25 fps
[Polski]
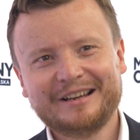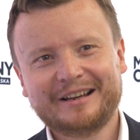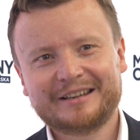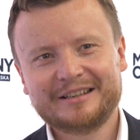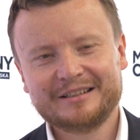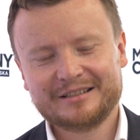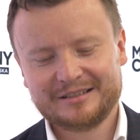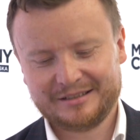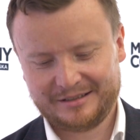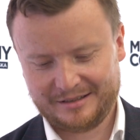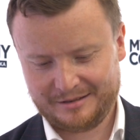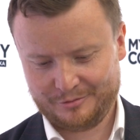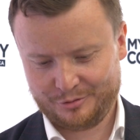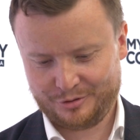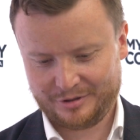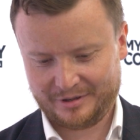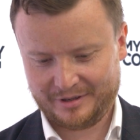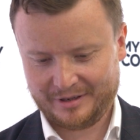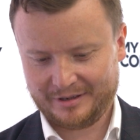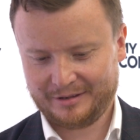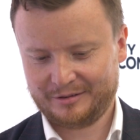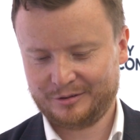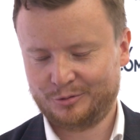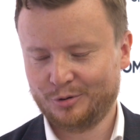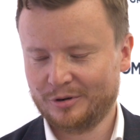jak jest już
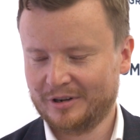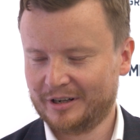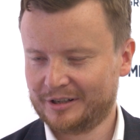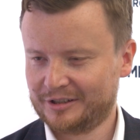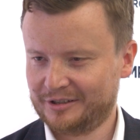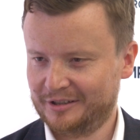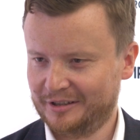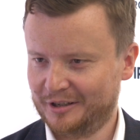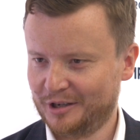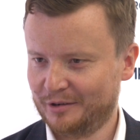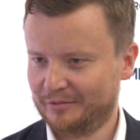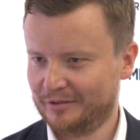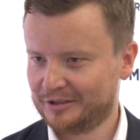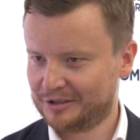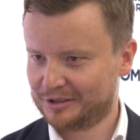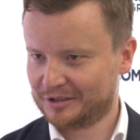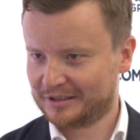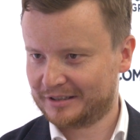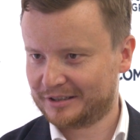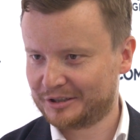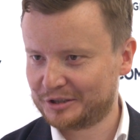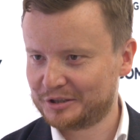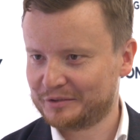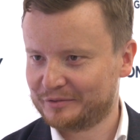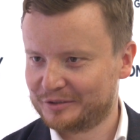ta kula śniegowa, że
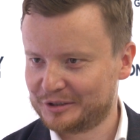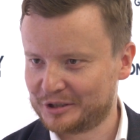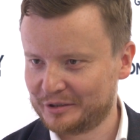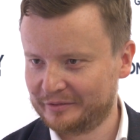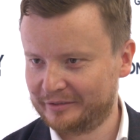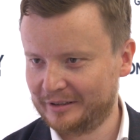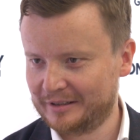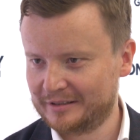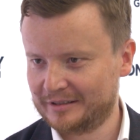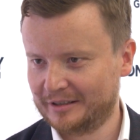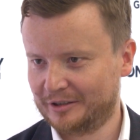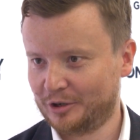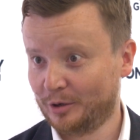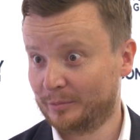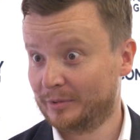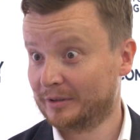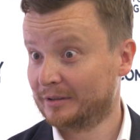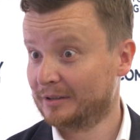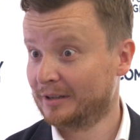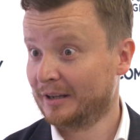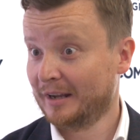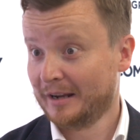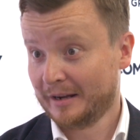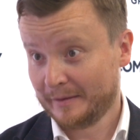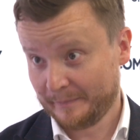jest rzeczywiście więcej
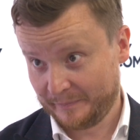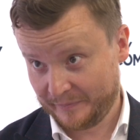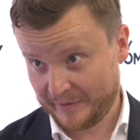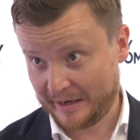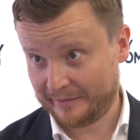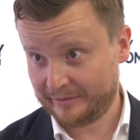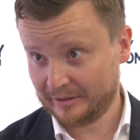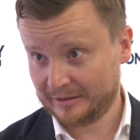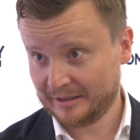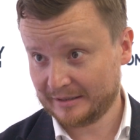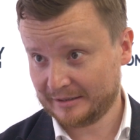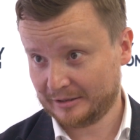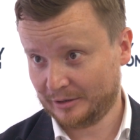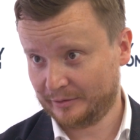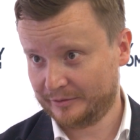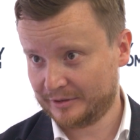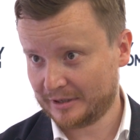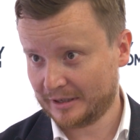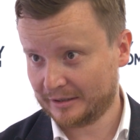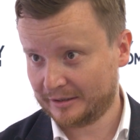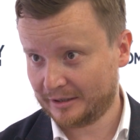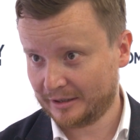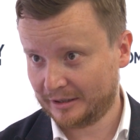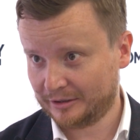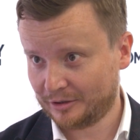kobiet nawet na
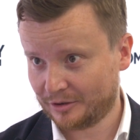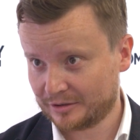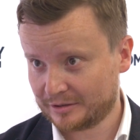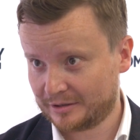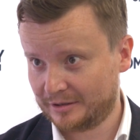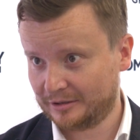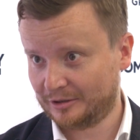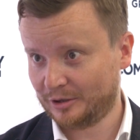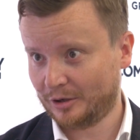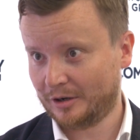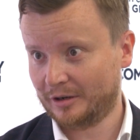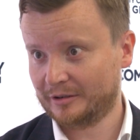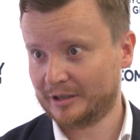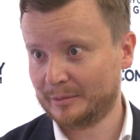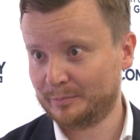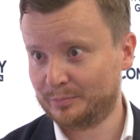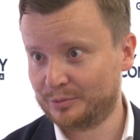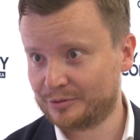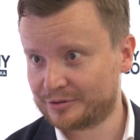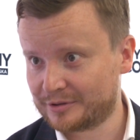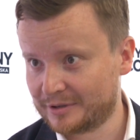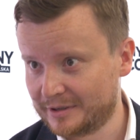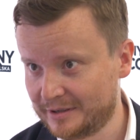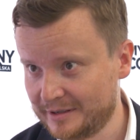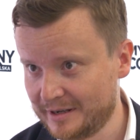stanowiskach dyrektorskich, to one
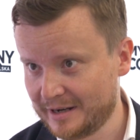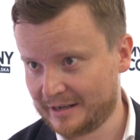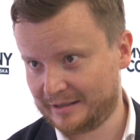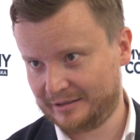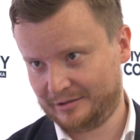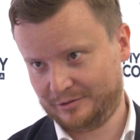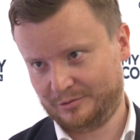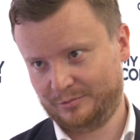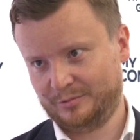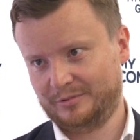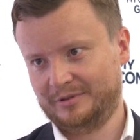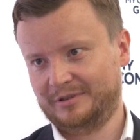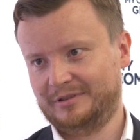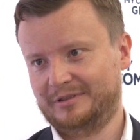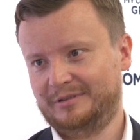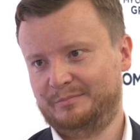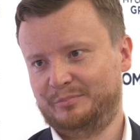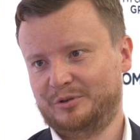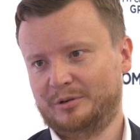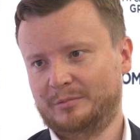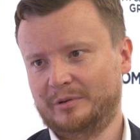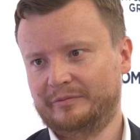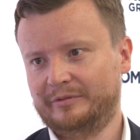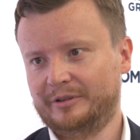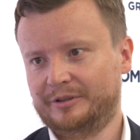później nie chcą e,
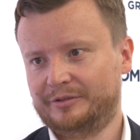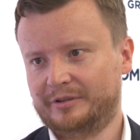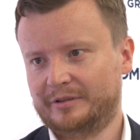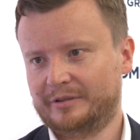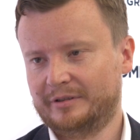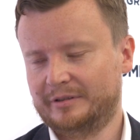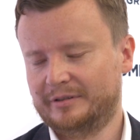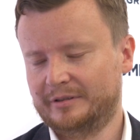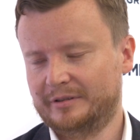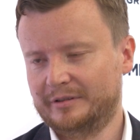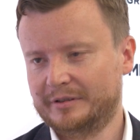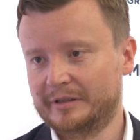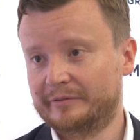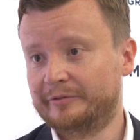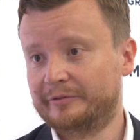promować, e,